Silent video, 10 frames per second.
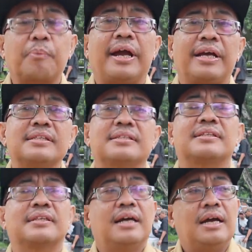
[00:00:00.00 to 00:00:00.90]
TPS.
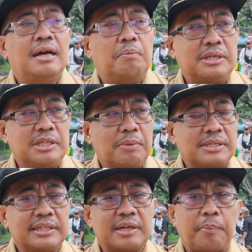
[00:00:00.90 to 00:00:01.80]

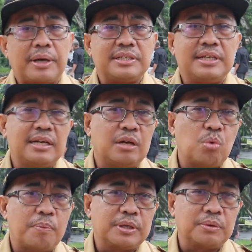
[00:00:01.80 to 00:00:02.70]
Masing-masing TPS ini ada
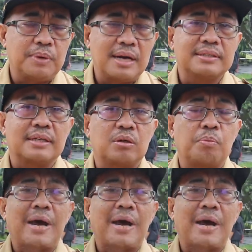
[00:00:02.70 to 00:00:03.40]
dua petugas atau